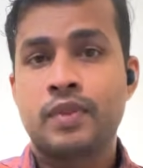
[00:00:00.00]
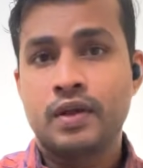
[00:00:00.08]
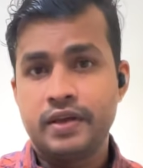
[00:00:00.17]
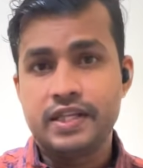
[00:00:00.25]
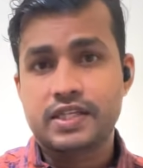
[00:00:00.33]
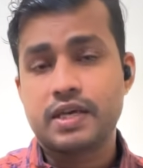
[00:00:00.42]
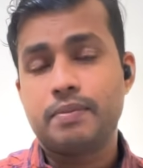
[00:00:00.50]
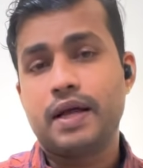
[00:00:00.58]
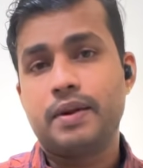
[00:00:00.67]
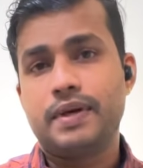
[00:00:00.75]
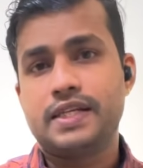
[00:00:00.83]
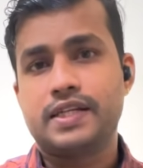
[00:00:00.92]
इसके
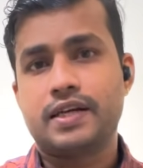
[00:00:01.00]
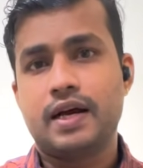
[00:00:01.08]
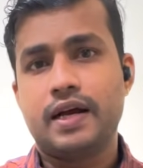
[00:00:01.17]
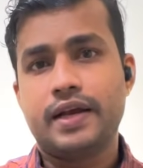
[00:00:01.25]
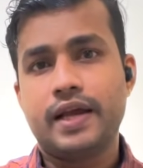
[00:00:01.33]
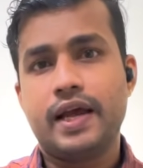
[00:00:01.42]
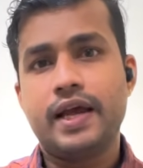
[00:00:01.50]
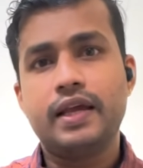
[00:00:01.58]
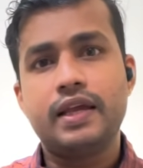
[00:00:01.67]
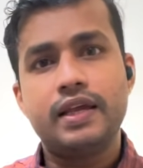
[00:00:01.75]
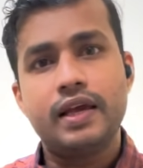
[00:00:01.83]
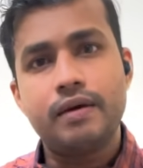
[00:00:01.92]
बारे में ऐसे कहा गया है
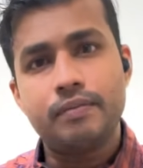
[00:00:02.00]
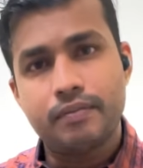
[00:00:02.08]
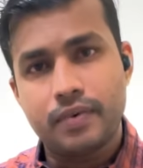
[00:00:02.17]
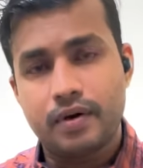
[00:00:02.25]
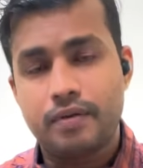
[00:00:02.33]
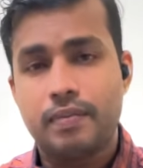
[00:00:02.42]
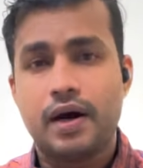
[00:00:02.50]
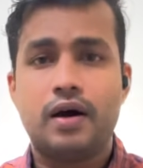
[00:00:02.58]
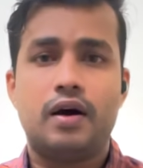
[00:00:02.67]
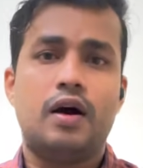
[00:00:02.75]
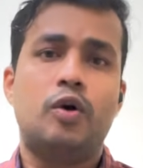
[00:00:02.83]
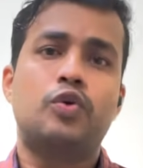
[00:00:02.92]
कि ये
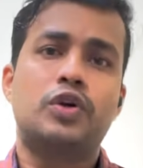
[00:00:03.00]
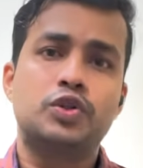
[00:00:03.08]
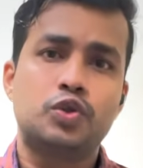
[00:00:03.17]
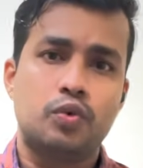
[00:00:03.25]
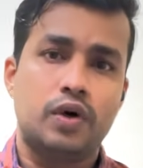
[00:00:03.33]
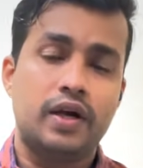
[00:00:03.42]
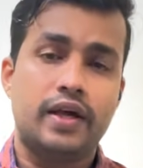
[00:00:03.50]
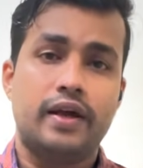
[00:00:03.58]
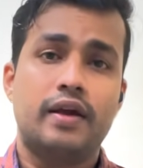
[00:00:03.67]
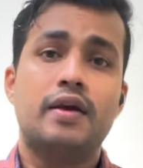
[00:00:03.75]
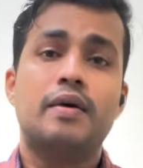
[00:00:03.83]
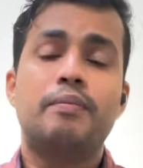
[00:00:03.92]
आउटर जो वर्ल्ड है
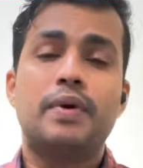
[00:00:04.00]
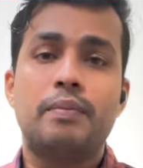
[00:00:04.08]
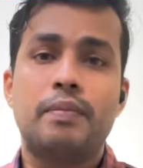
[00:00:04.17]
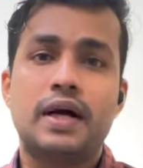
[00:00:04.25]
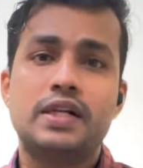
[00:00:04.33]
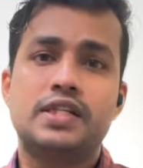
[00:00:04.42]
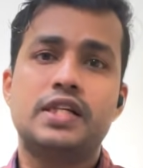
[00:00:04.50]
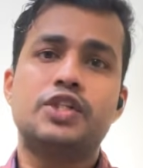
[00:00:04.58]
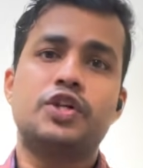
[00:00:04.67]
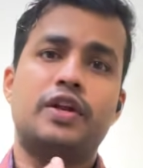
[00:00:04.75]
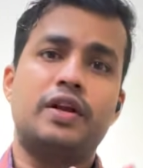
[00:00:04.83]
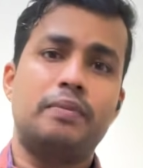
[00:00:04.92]
ब्रह्मांड से
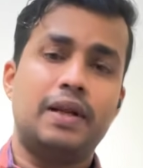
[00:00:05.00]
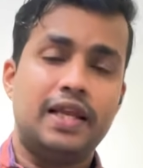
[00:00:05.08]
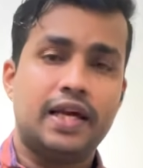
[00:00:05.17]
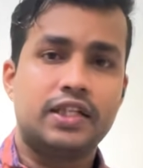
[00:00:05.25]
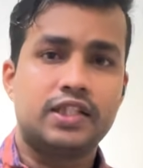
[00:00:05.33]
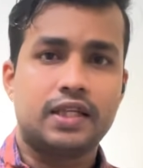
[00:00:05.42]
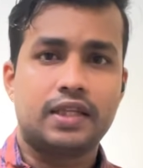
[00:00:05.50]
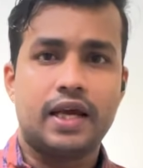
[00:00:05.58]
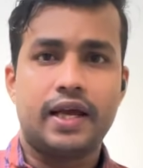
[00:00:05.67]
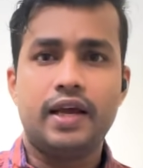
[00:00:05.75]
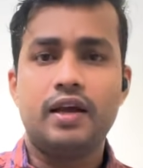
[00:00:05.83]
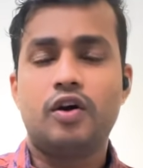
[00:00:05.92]
शरीर में लिया जाता
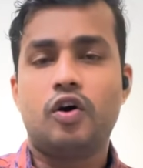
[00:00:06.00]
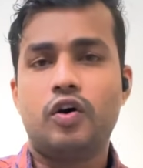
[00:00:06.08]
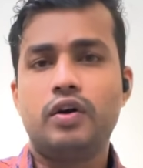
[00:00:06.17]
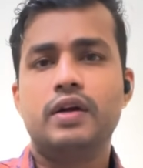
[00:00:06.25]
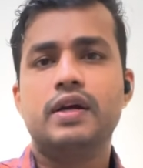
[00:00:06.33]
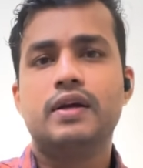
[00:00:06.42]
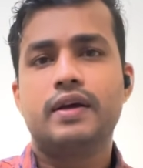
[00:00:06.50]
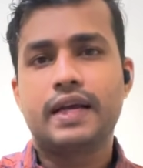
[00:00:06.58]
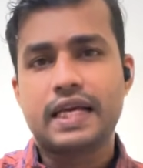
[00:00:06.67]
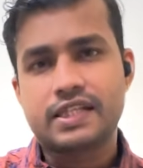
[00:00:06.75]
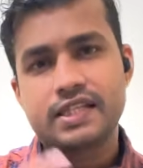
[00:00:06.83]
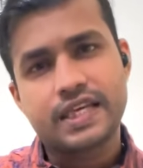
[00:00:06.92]
है और
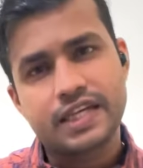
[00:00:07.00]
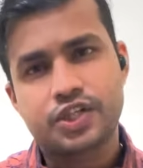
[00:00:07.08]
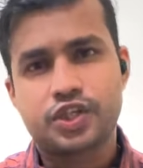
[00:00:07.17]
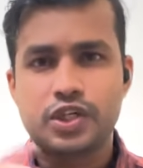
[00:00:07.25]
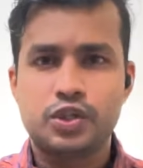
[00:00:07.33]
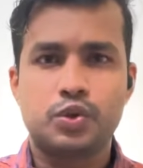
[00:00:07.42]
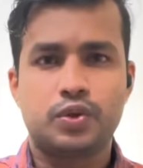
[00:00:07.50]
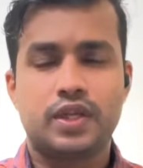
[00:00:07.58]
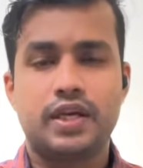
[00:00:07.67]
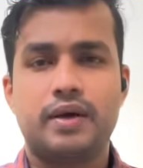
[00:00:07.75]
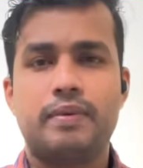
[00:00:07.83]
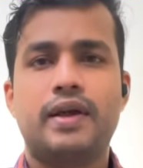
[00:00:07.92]
गैसेस एक्सचेंज होती
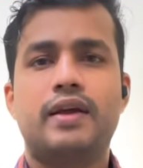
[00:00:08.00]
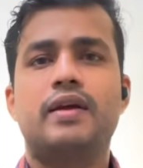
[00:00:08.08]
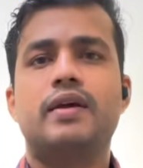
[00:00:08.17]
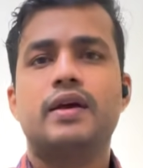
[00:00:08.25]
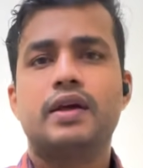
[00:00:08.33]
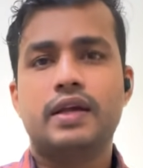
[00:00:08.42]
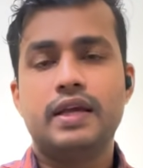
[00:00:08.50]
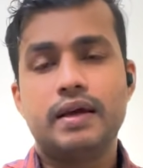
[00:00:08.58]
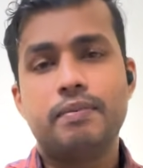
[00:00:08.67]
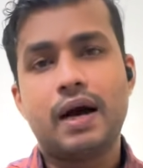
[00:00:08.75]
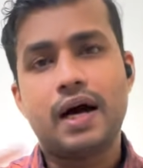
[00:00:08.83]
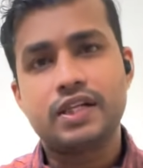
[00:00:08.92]
है भाई कि ये
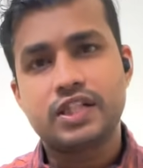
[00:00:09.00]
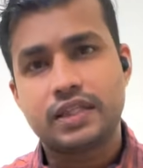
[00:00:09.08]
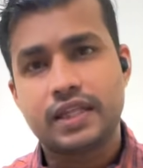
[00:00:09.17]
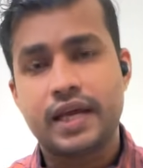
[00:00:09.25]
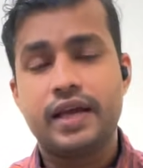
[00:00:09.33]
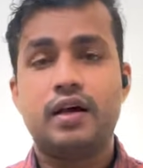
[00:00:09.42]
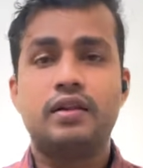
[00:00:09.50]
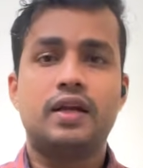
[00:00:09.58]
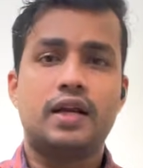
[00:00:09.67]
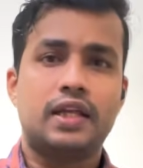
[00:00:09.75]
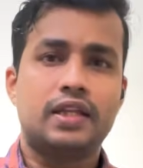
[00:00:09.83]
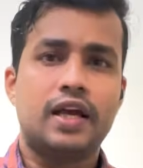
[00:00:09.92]
बाहर जाता है
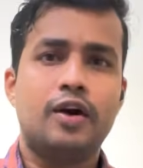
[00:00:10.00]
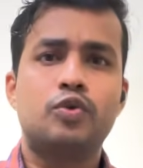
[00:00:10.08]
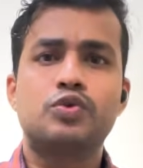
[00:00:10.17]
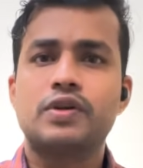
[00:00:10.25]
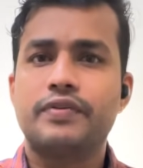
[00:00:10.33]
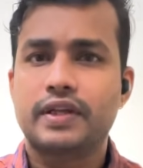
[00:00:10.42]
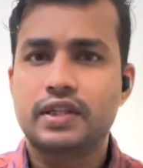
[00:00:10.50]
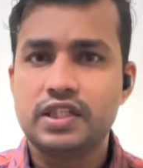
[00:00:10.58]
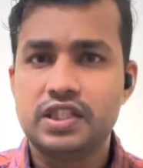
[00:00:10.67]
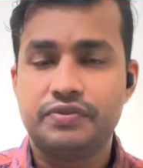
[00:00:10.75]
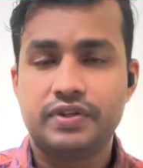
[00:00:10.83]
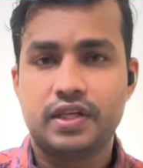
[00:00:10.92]
अंदर आता है और उससे व्यक्ति
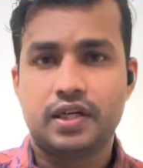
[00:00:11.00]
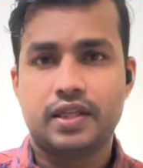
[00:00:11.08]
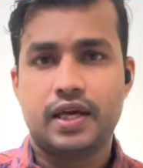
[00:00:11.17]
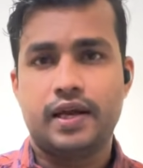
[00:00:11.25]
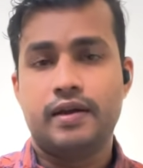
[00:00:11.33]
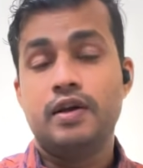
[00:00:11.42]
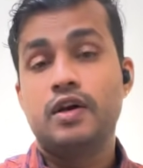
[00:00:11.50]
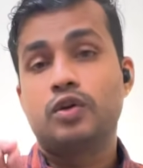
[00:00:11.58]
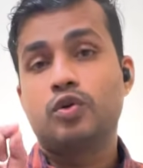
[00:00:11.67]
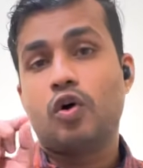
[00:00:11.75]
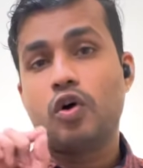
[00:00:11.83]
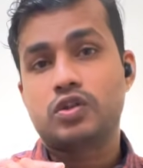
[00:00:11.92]
जीवित रहता है
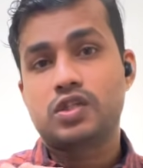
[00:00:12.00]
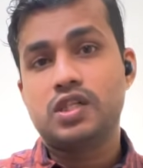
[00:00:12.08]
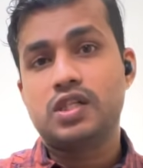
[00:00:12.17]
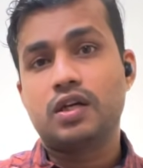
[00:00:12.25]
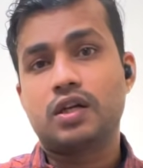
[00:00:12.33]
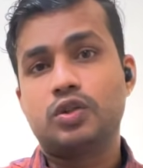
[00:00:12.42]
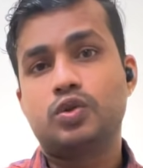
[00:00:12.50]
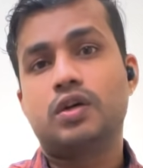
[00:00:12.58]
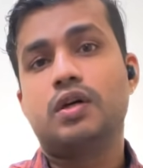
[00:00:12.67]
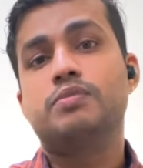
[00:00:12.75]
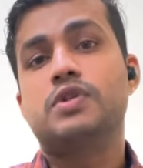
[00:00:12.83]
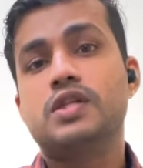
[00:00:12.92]
तो ऑक्सीजन का जो अगर
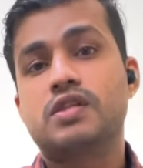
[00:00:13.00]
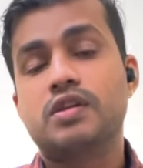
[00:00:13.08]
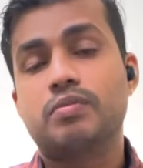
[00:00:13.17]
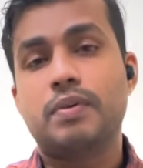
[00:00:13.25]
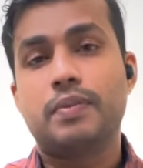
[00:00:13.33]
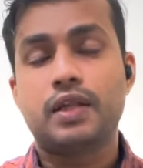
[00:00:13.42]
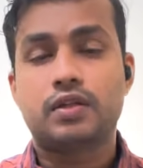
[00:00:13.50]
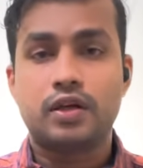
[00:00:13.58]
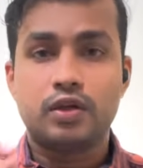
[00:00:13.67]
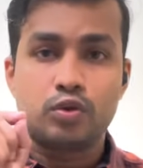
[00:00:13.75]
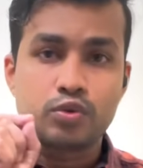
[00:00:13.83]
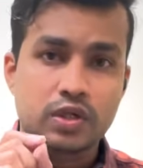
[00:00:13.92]
हम संस्कृत में बात
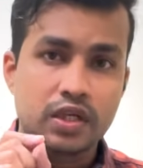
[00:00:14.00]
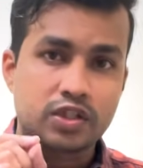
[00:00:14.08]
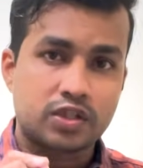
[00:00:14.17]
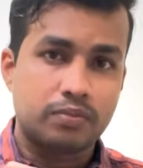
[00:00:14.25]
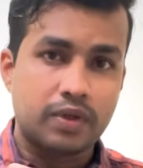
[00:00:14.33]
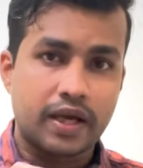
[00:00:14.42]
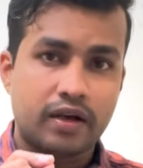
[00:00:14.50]
करें तो उसके लिए शब्द आएगा